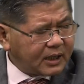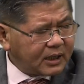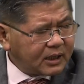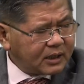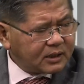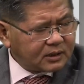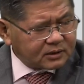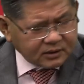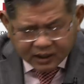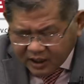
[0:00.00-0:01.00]
vâng
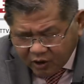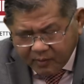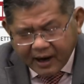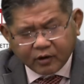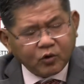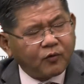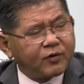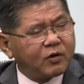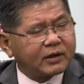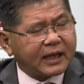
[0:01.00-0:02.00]
thì liệu bà có đủ
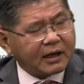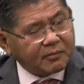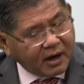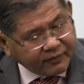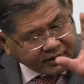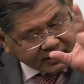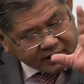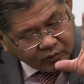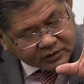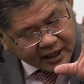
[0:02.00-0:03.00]
phiếu để thắng không bởi vì
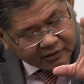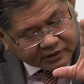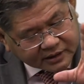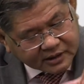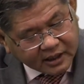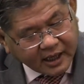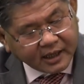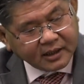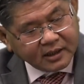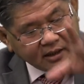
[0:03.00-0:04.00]
dẫu sao chăng nữa là
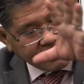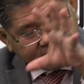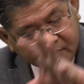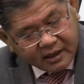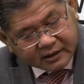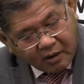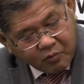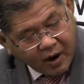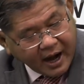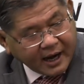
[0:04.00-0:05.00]
bên
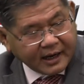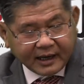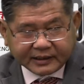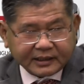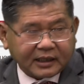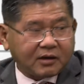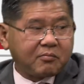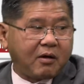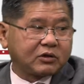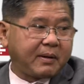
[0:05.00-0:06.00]
cộng hòa là chắc chắn không
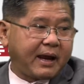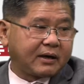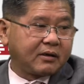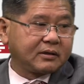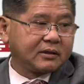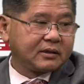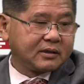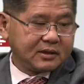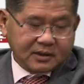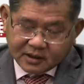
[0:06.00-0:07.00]
bầu cho bà rồi
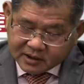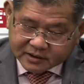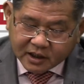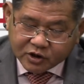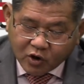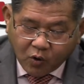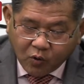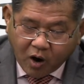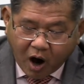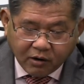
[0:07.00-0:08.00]
vâng dân
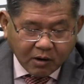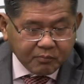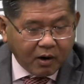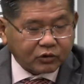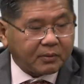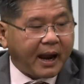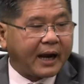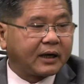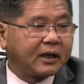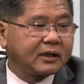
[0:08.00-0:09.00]
chủ họ không bầu cho
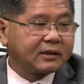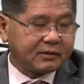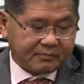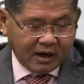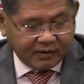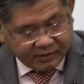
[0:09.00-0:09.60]
bà rồi đúng bởi